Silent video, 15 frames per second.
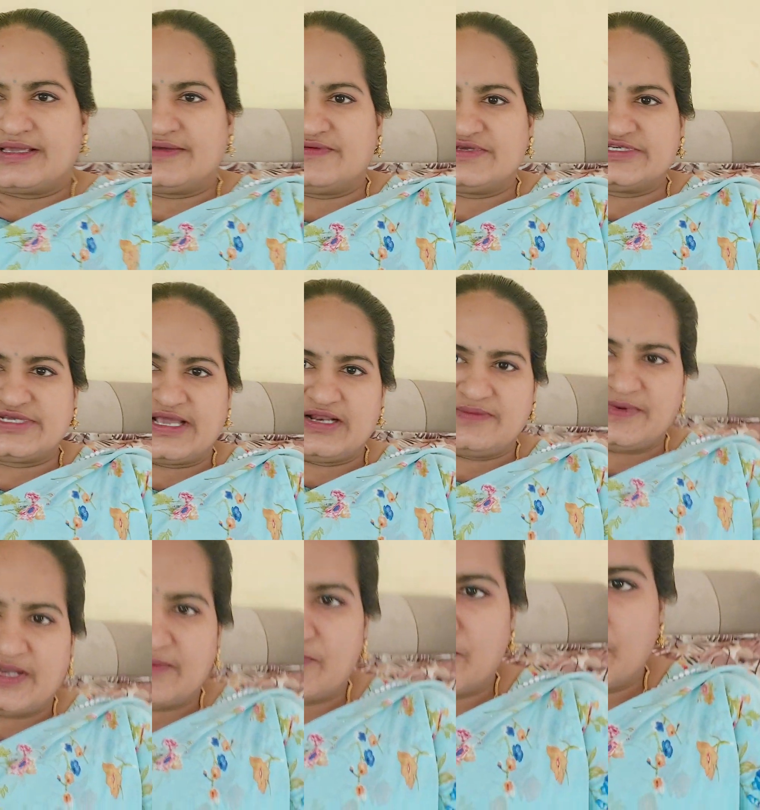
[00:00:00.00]
ఈ విషయాలు
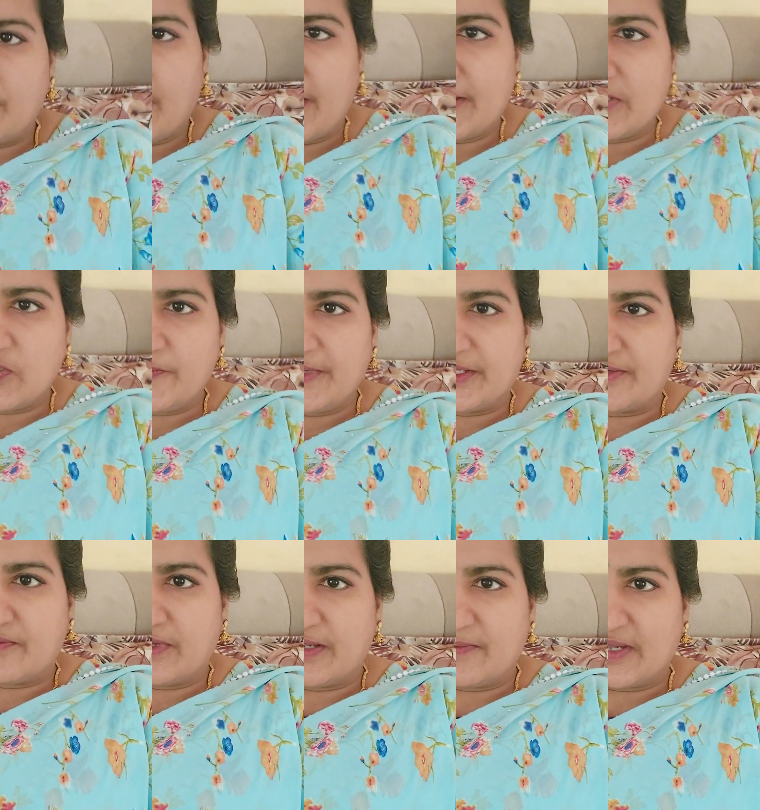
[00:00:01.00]
మనము మైండ్లో
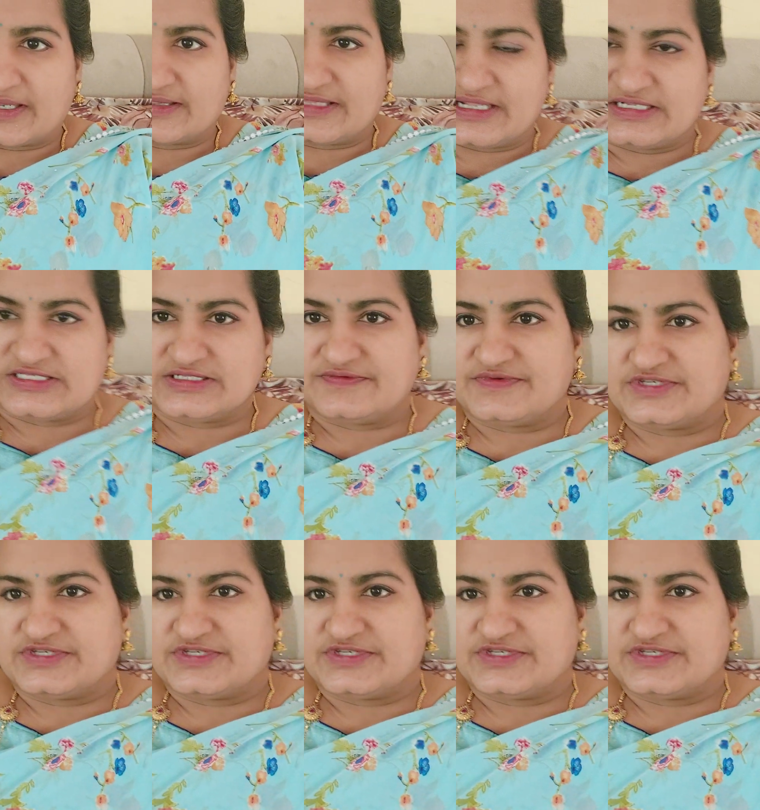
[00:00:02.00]
పెట్టుకోవాలి మనకు తెలిసిన